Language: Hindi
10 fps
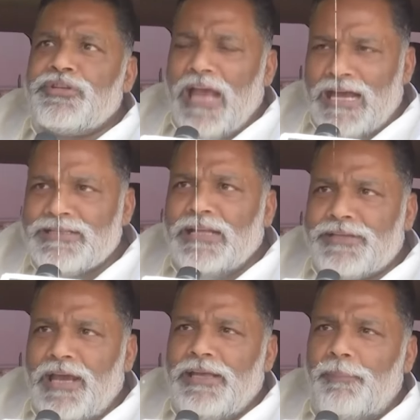सियासत
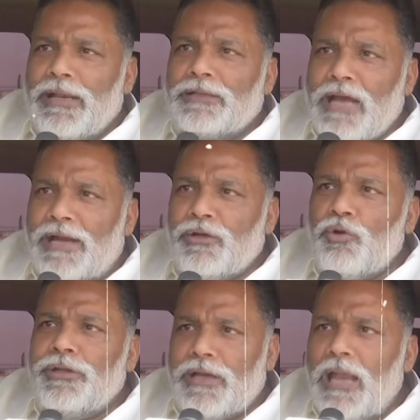के लिए बलात्कारी
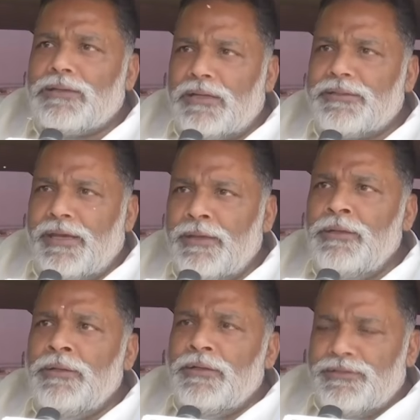को निकाल करके
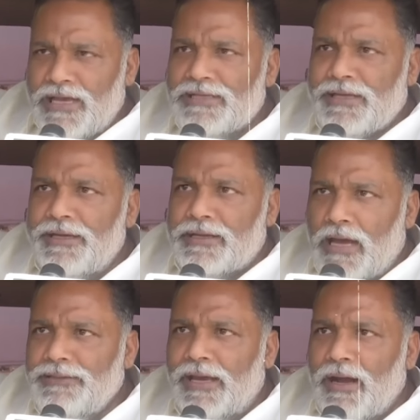जेल से
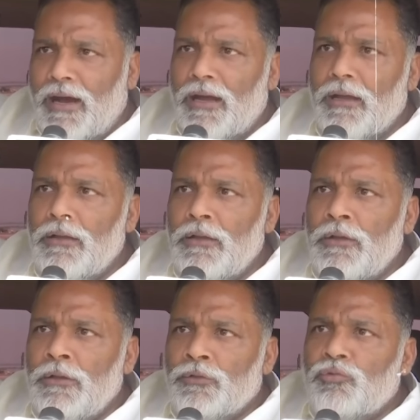निकालिएगा
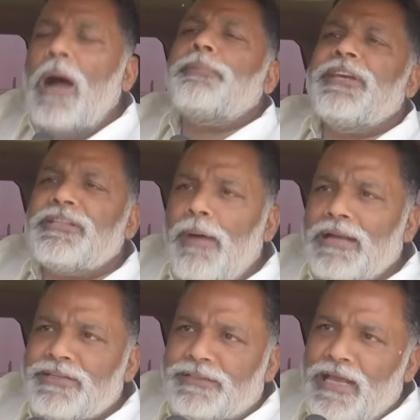तो आप किस
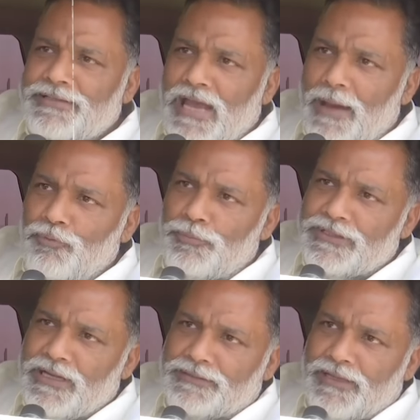मानसिकता से आप
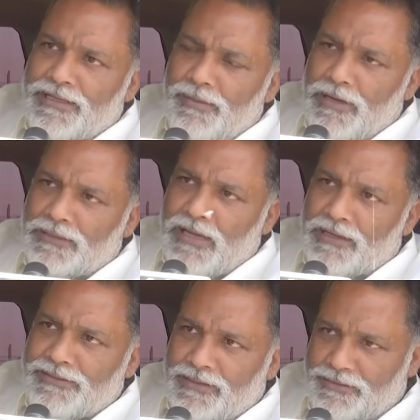उम्मीद करते हैं कि
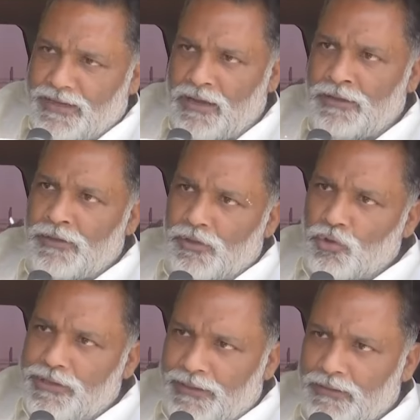बलात्कार की घटना
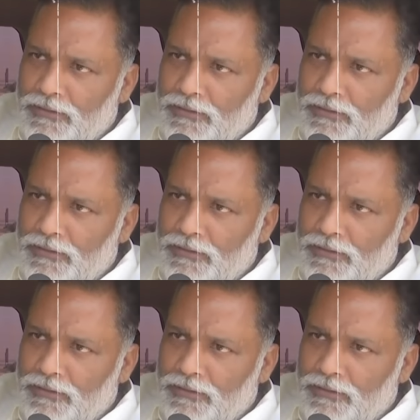रुके